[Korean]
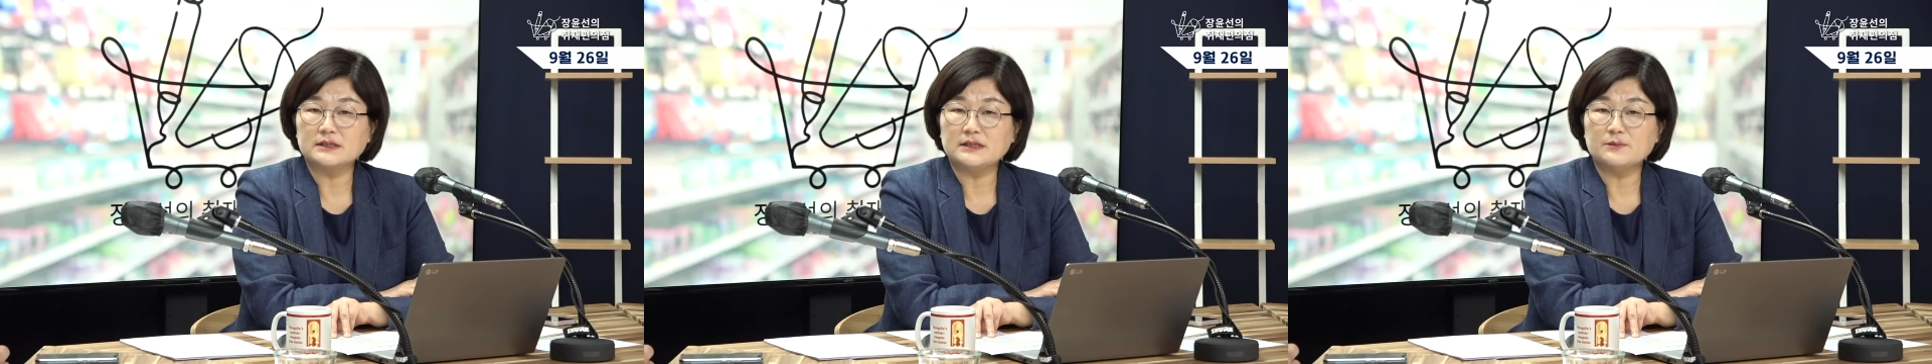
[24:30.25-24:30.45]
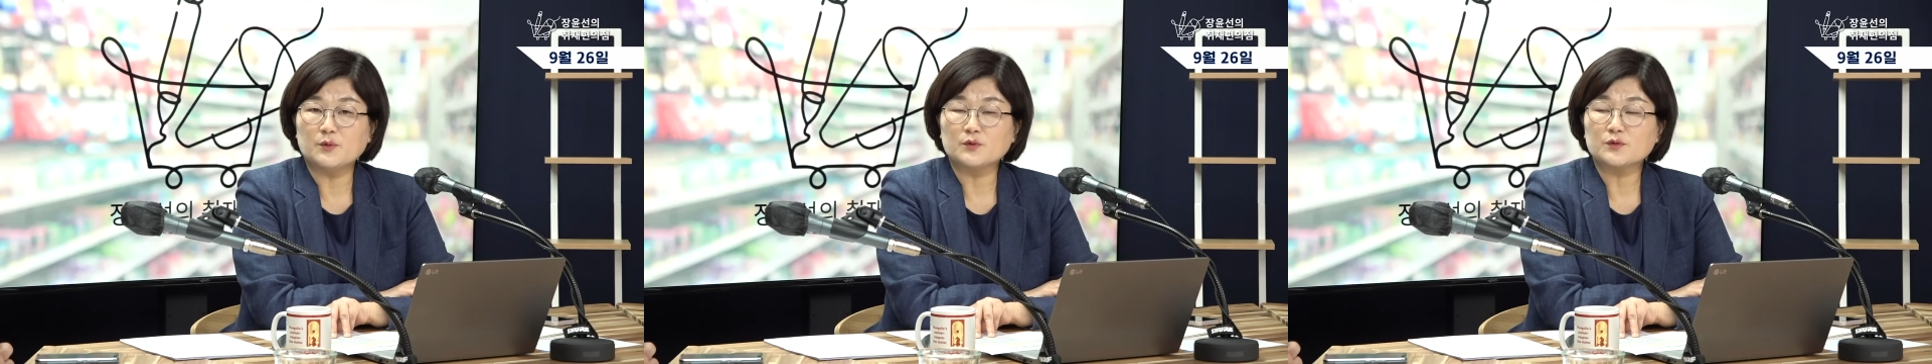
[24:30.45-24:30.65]

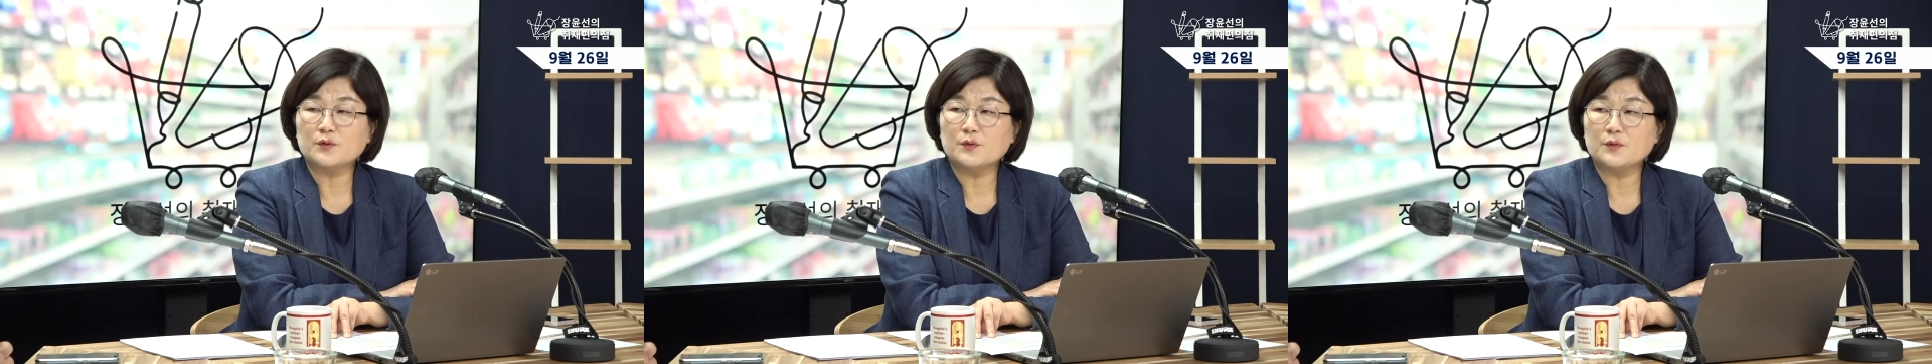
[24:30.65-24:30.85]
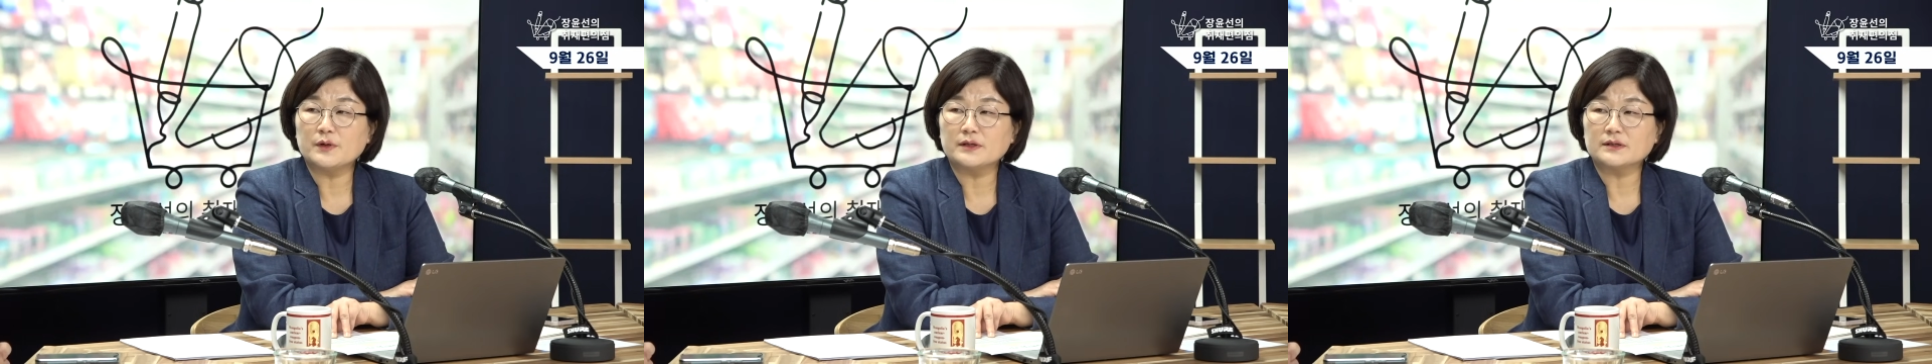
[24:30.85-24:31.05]
이
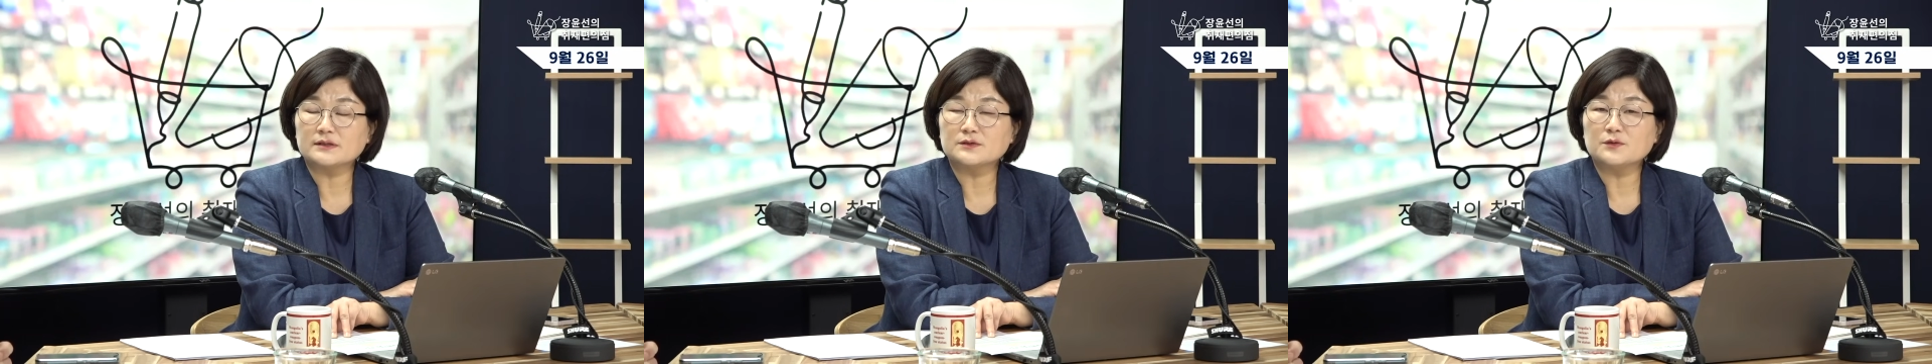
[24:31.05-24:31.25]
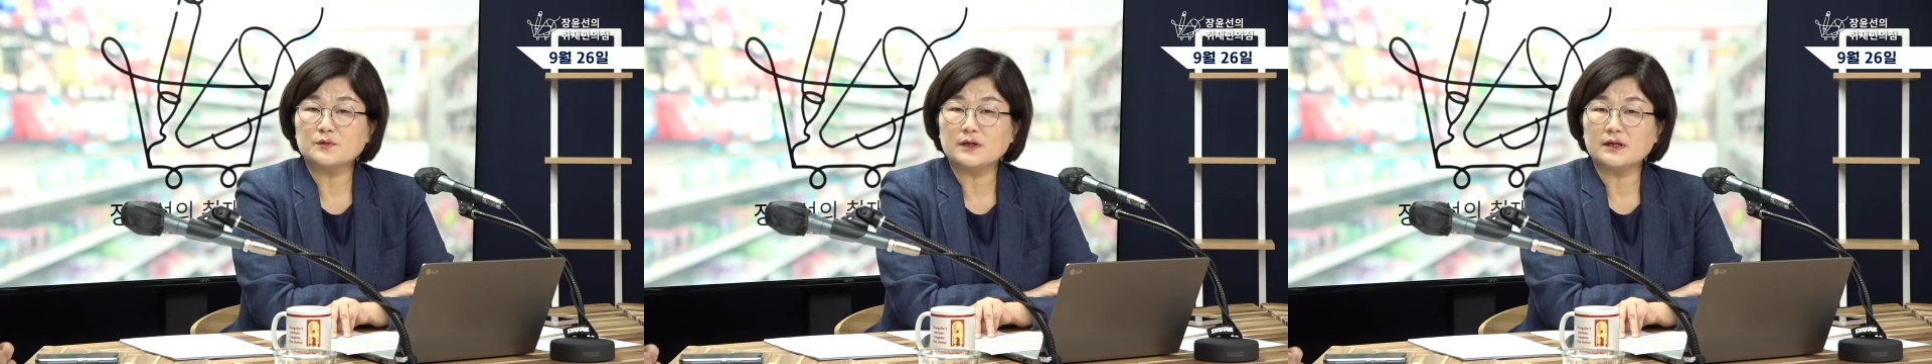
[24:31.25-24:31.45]
보도에
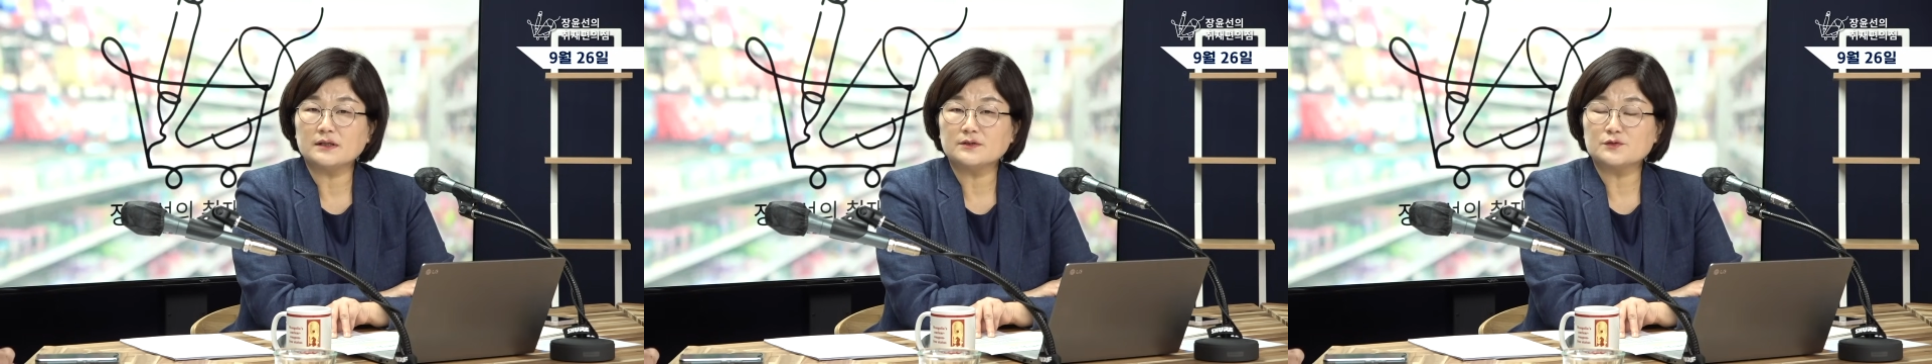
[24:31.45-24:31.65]
그동안